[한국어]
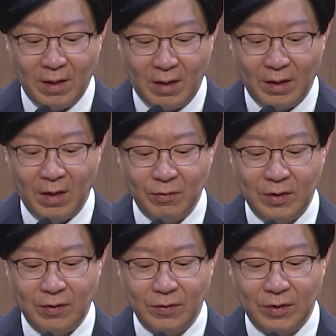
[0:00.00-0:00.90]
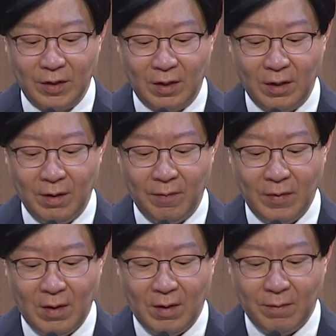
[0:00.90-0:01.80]
가계부채 정책에
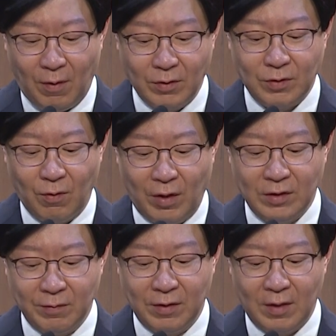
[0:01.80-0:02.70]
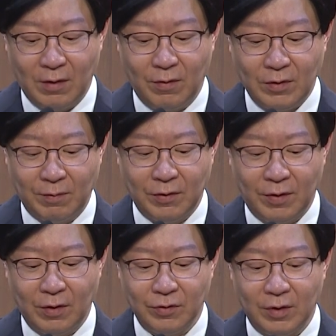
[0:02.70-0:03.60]
평소 관심을 갖고
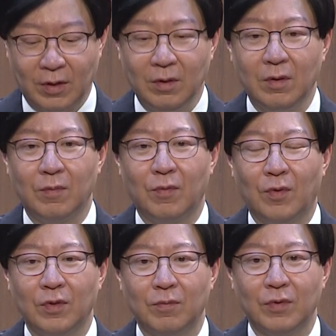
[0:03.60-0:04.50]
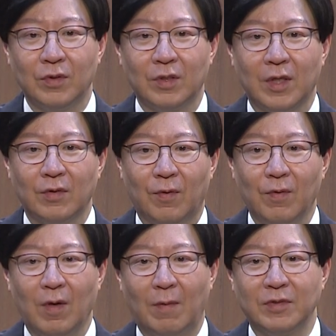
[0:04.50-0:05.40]
참석해 주신 모든
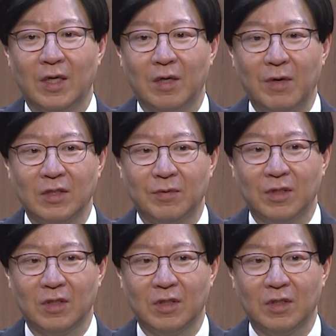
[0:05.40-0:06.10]
분들께도 감사의 말씀을